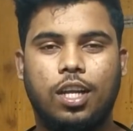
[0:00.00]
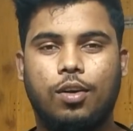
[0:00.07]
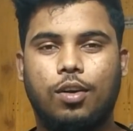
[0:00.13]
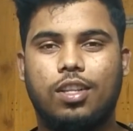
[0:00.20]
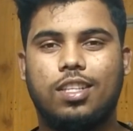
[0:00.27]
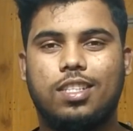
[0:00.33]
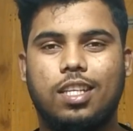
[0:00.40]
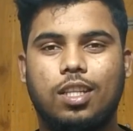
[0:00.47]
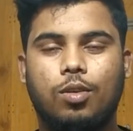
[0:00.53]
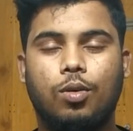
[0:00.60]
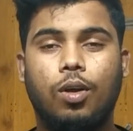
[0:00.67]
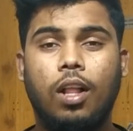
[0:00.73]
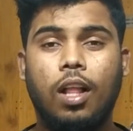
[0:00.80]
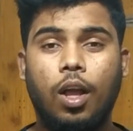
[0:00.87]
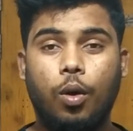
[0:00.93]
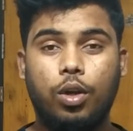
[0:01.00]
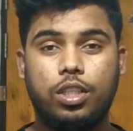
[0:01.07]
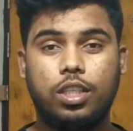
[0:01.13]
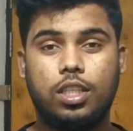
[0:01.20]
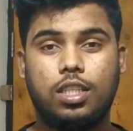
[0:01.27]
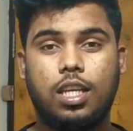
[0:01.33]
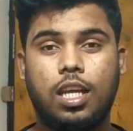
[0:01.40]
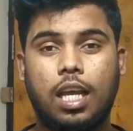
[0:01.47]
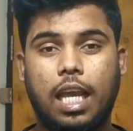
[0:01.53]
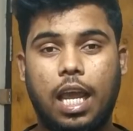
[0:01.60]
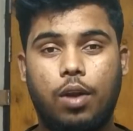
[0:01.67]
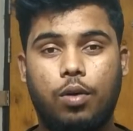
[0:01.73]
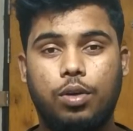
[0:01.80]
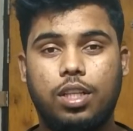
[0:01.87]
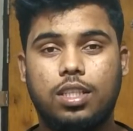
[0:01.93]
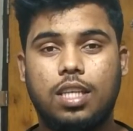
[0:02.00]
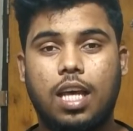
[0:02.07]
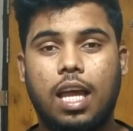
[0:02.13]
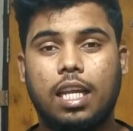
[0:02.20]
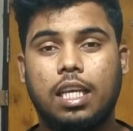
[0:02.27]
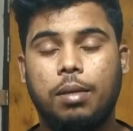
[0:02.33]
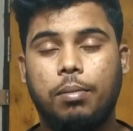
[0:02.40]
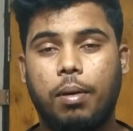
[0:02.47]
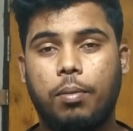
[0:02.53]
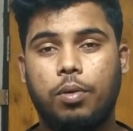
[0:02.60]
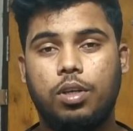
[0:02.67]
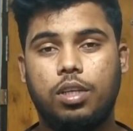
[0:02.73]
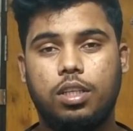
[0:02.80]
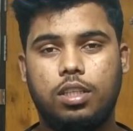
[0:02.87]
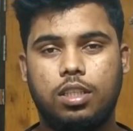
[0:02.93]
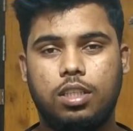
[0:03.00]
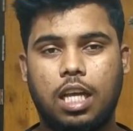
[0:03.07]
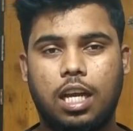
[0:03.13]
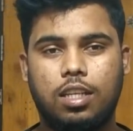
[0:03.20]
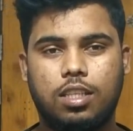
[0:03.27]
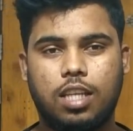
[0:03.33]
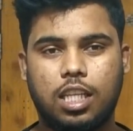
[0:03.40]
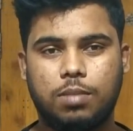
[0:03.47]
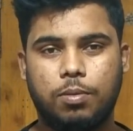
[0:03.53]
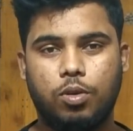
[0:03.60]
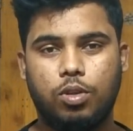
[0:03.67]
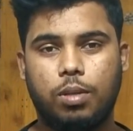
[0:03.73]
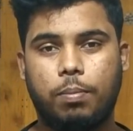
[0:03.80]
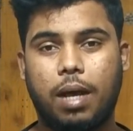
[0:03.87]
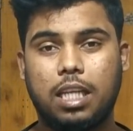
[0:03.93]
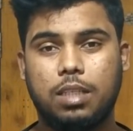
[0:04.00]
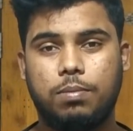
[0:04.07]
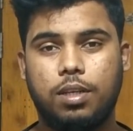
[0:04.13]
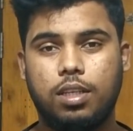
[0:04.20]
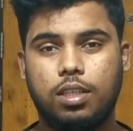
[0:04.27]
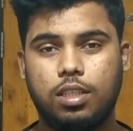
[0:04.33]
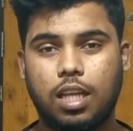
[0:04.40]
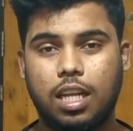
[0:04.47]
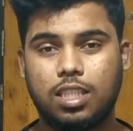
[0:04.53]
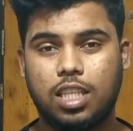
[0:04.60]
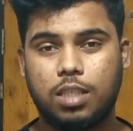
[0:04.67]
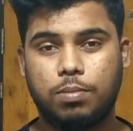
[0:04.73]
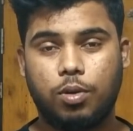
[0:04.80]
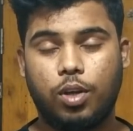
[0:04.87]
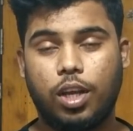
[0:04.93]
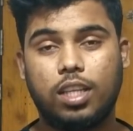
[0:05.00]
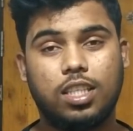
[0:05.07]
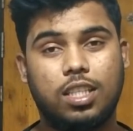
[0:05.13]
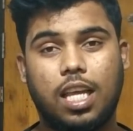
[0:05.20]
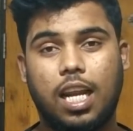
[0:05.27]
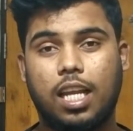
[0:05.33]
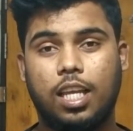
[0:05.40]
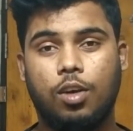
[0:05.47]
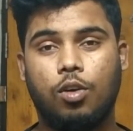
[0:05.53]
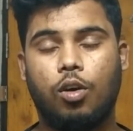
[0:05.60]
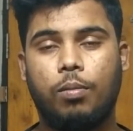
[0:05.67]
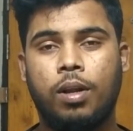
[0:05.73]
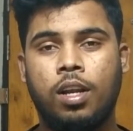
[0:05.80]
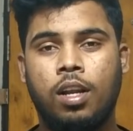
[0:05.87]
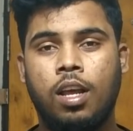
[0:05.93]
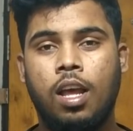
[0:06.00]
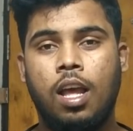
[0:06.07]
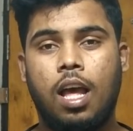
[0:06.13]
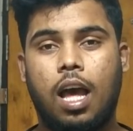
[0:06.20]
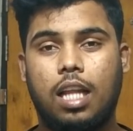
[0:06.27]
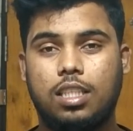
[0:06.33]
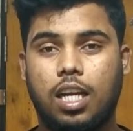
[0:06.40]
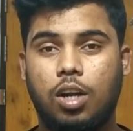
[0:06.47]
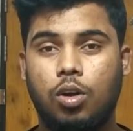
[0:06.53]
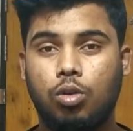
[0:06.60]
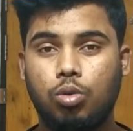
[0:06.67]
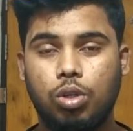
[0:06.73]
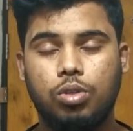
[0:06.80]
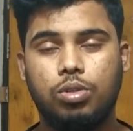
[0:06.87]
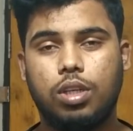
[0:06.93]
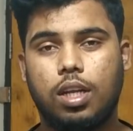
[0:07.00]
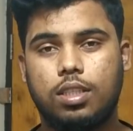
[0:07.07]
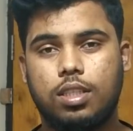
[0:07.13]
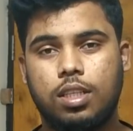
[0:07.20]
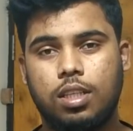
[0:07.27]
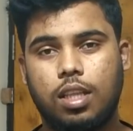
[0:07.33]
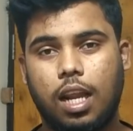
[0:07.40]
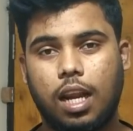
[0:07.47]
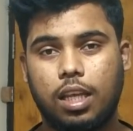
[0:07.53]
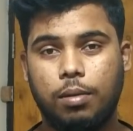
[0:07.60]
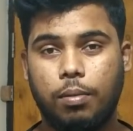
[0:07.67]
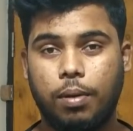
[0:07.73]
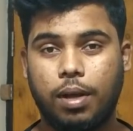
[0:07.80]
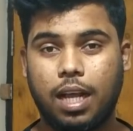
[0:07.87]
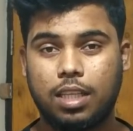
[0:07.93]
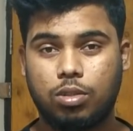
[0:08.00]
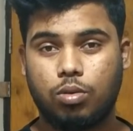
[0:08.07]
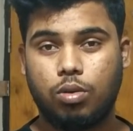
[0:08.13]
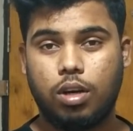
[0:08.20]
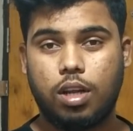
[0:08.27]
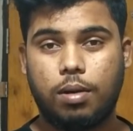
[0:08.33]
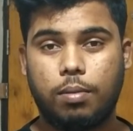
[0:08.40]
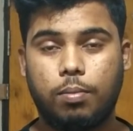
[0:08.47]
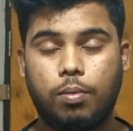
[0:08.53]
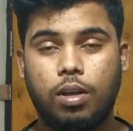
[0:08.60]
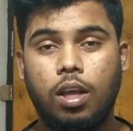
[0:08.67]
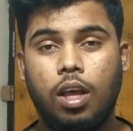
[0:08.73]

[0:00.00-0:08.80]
ঠিক করতেছে তো ওই জিনিসটা কেন হইতেছে আর কীভাবে ওই সাসপেন্ড হইতে বাঁচবেন যারা সাসপেন্ড হয়ে গেছেন তারা কি করবেন আর যারা নতুন ইউজার আছেন তারা কিভাবে কাজ করার